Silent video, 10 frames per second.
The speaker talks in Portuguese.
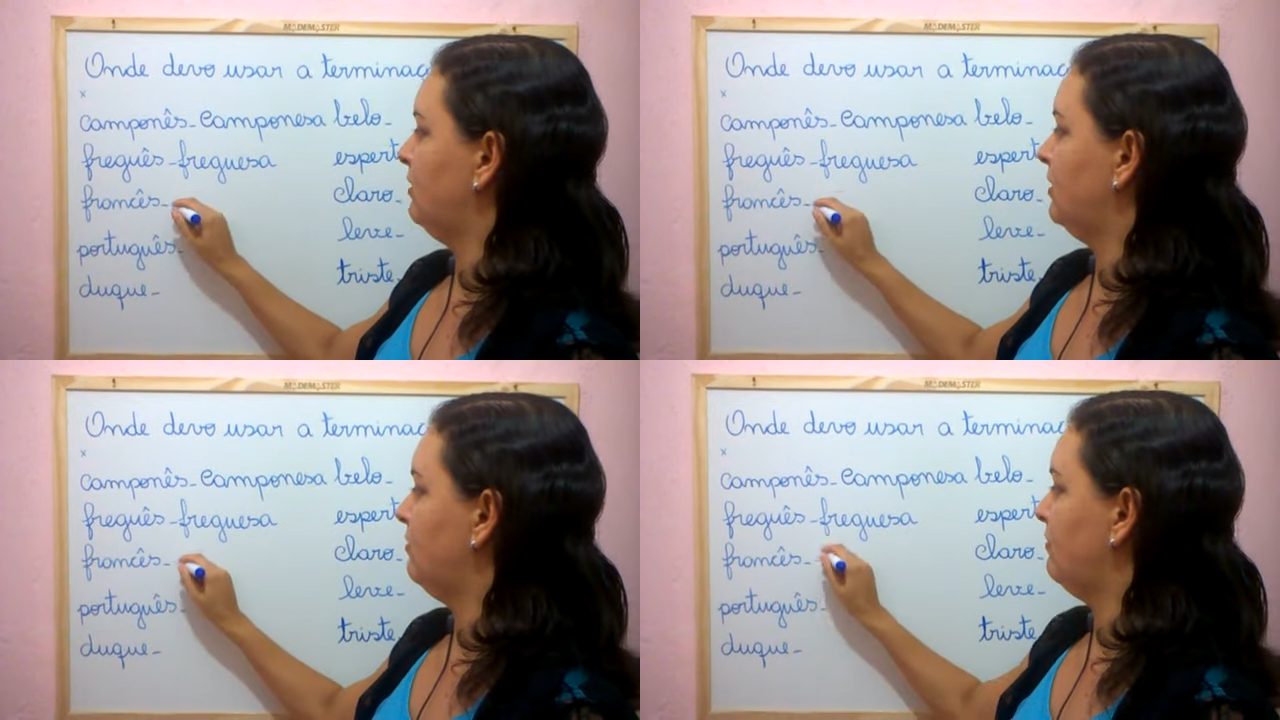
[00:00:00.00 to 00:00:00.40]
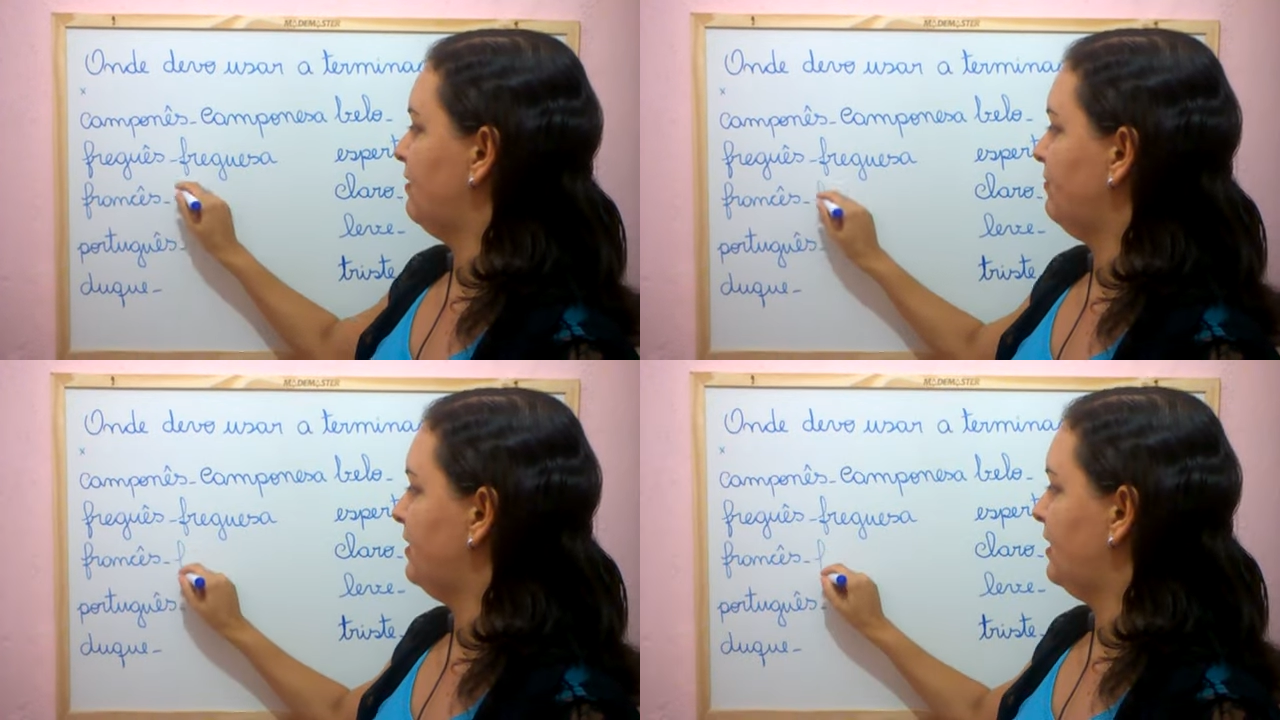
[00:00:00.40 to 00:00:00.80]
então vai
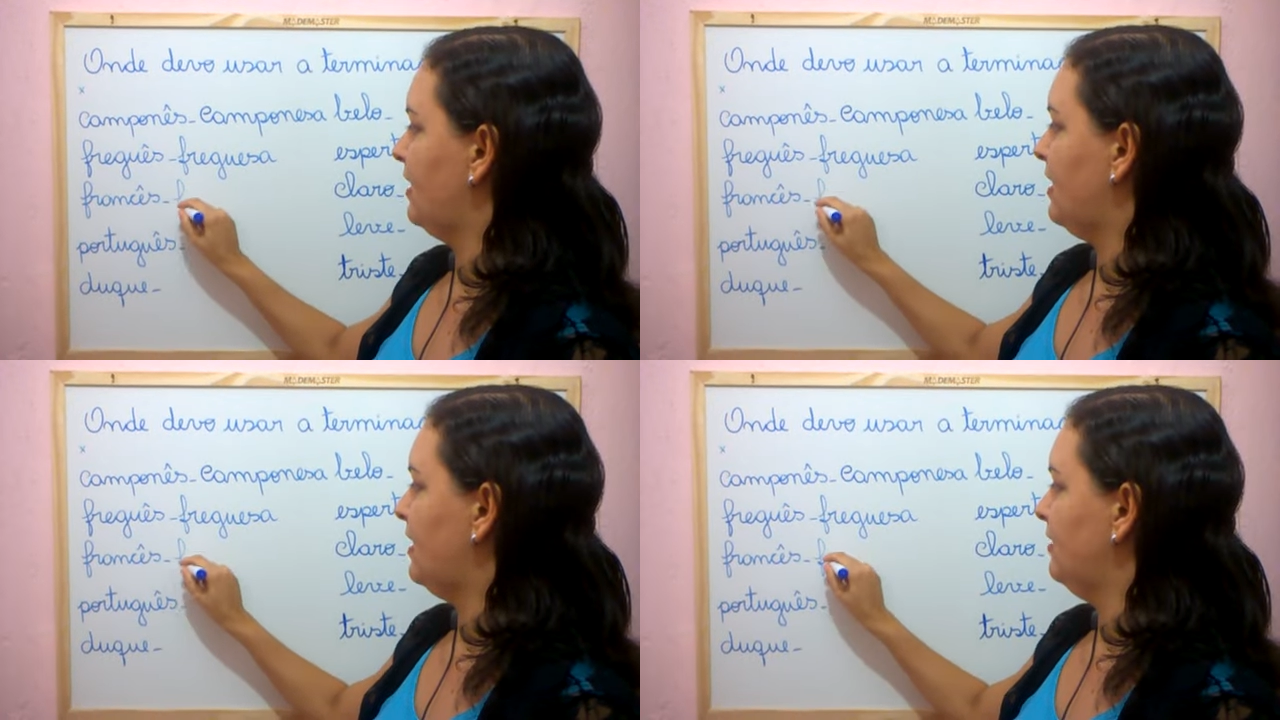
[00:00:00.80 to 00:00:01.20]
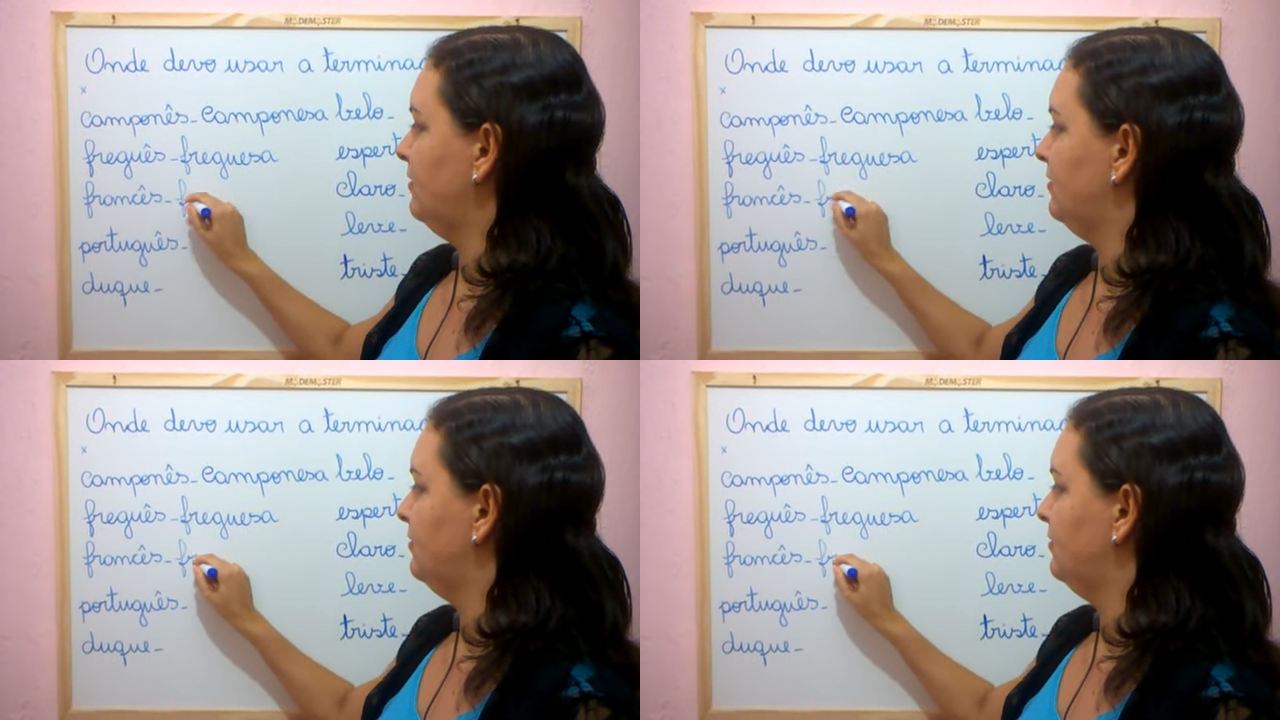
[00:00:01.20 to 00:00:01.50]
ficar